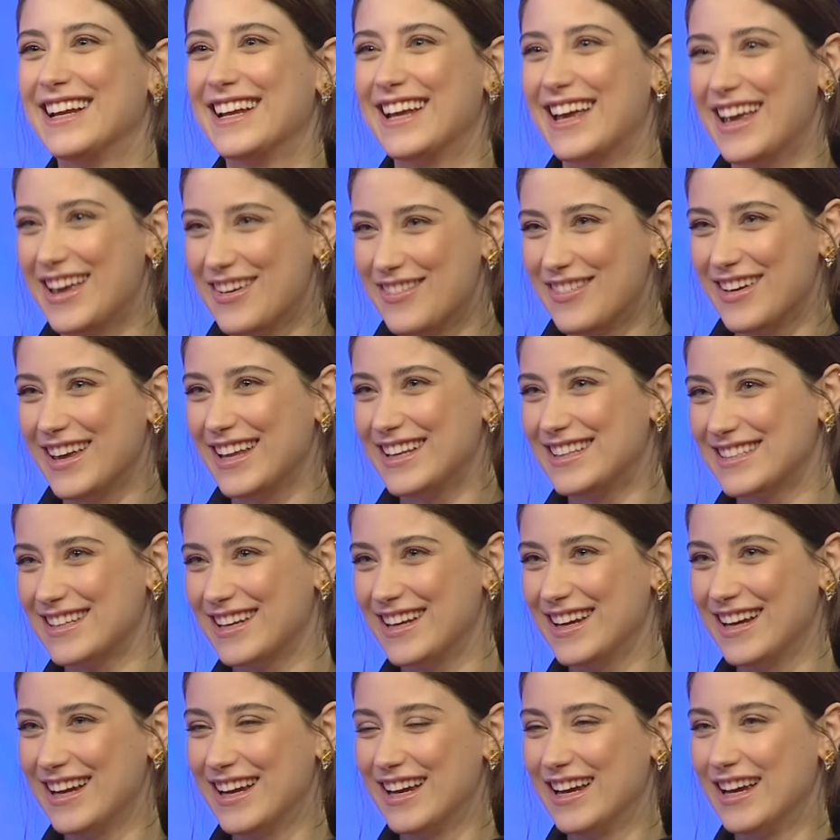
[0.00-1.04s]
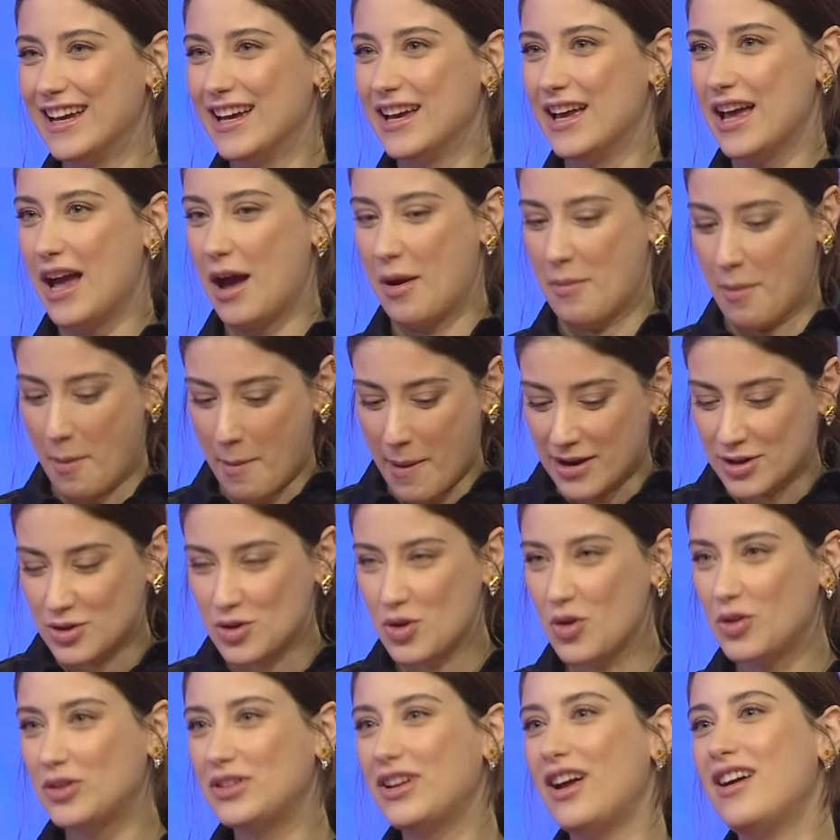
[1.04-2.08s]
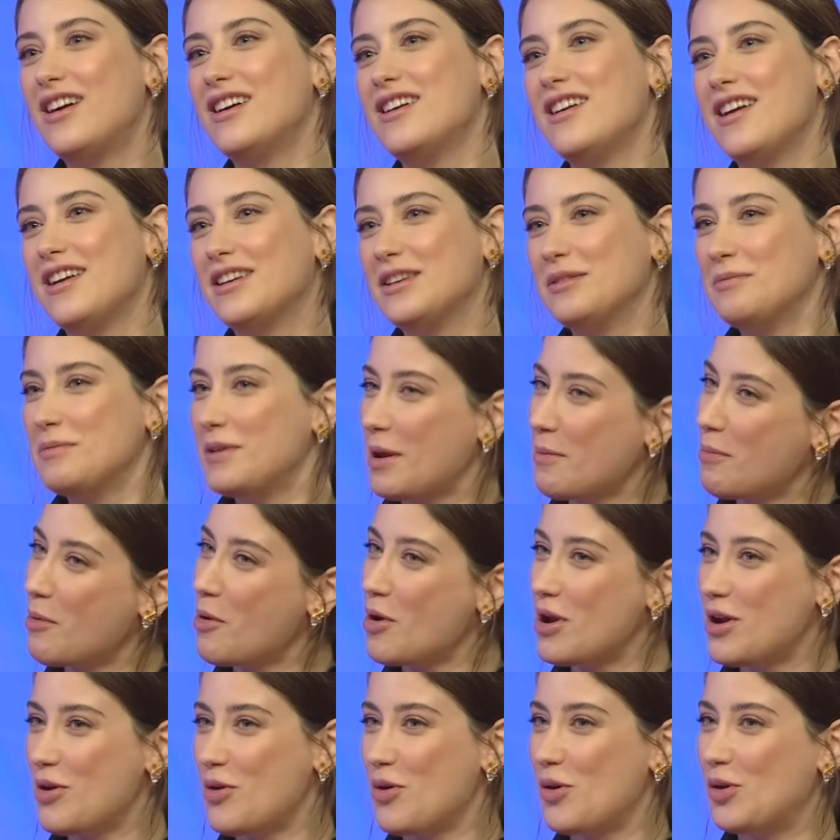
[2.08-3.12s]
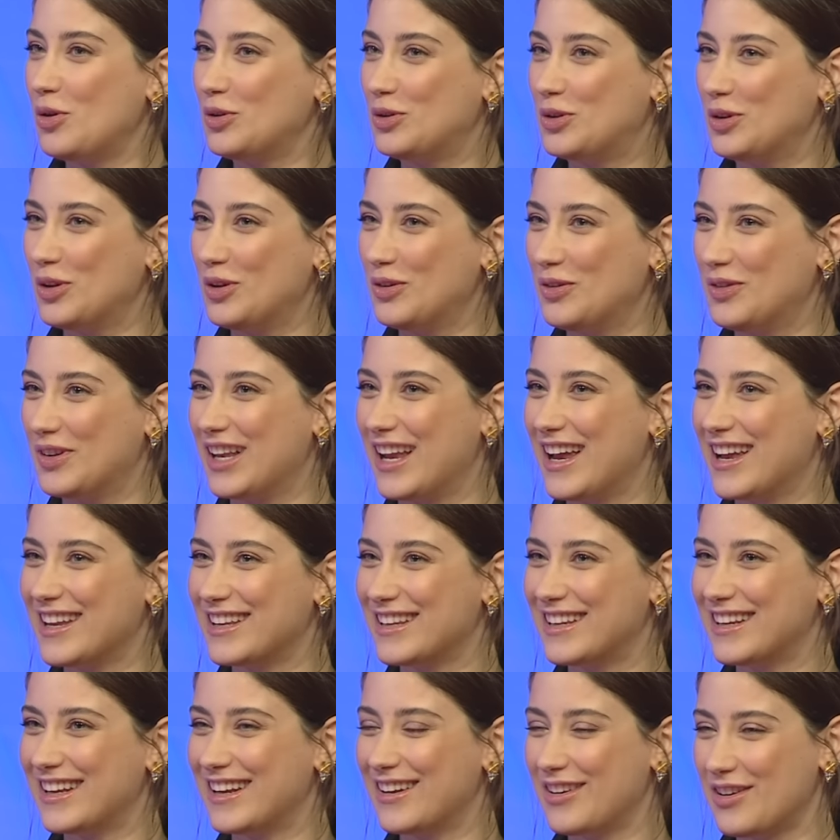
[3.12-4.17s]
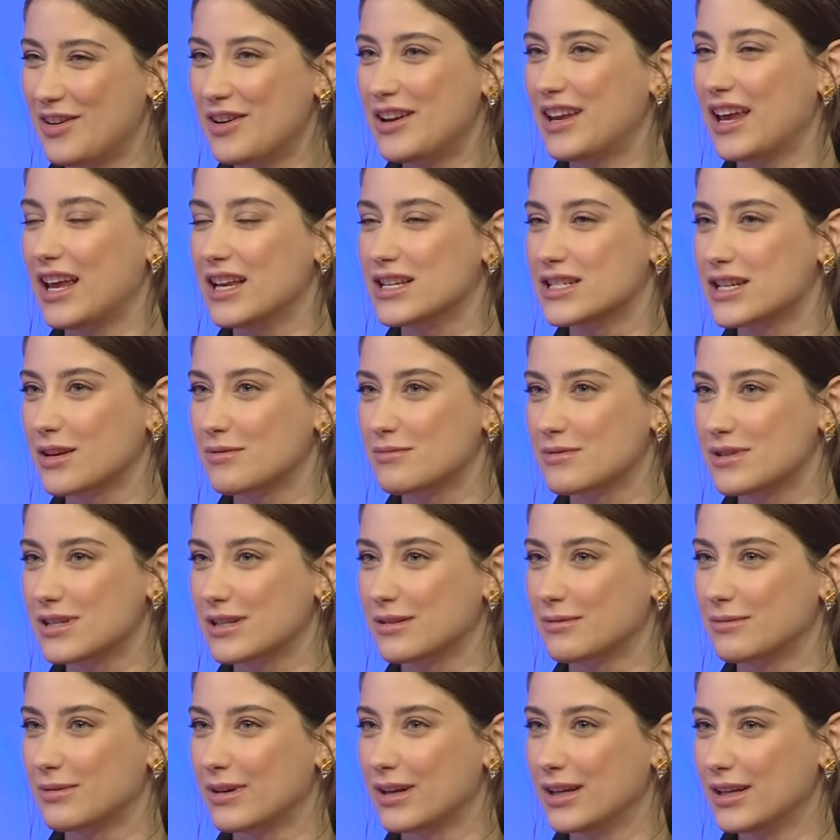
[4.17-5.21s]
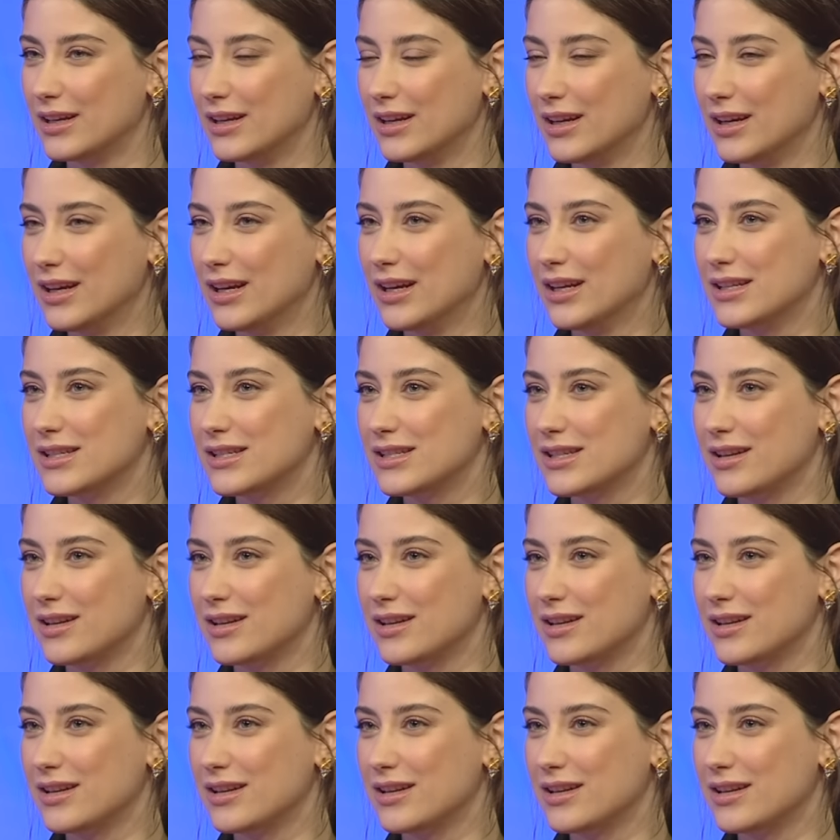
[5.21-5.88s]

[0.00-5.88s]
diye evet. yani bir şey yapacak. Ama ben çok darlandım niye böyle oldu filan diye öyle gelecekmiş gibi evet.